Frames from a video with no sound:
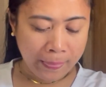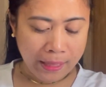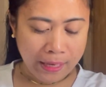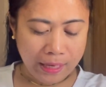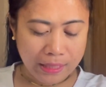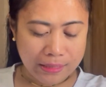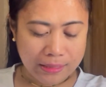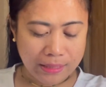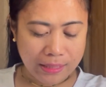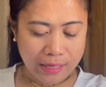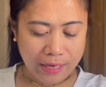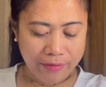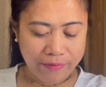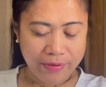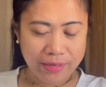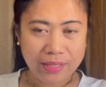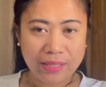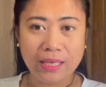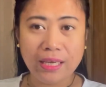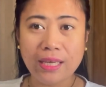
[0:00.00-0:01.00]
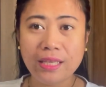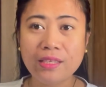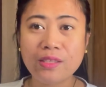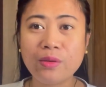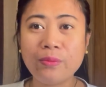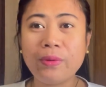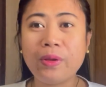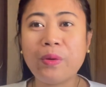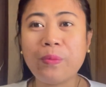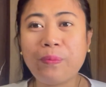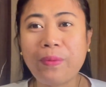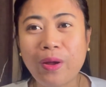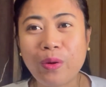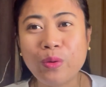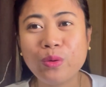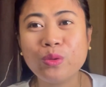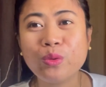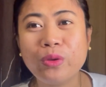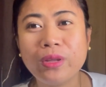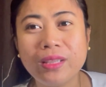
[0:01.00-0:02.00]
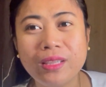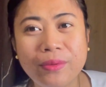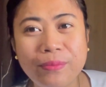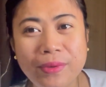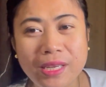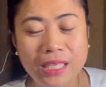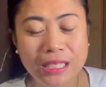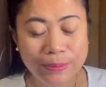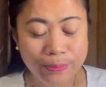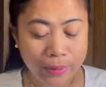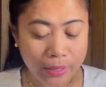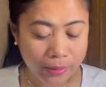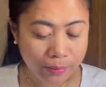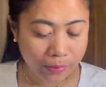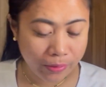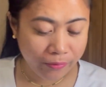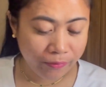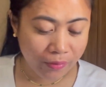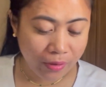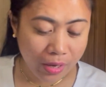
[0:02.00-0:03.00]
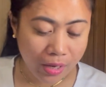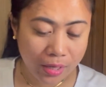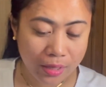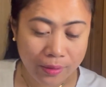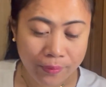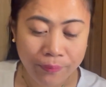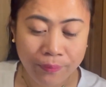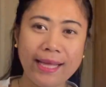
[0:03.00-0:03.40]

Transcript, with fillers: It's 11.10, so meron pa akong 20 minutes para mag-vlog.